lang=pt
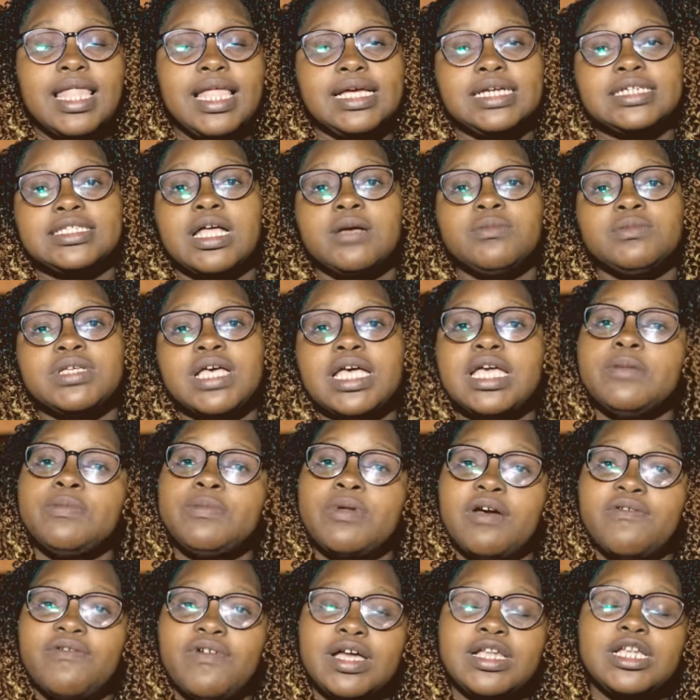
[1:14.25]
em que estamos a ir
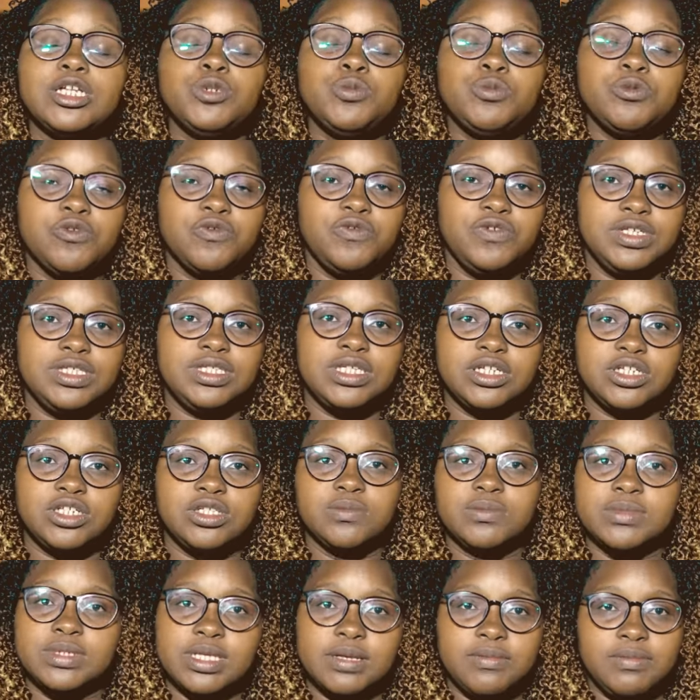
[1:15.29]
para várias províncias de
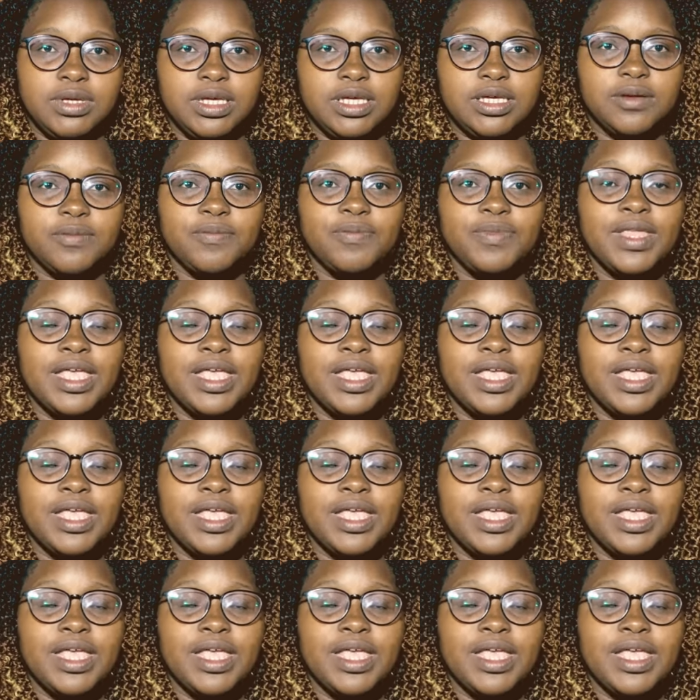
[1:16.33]
Moçambique.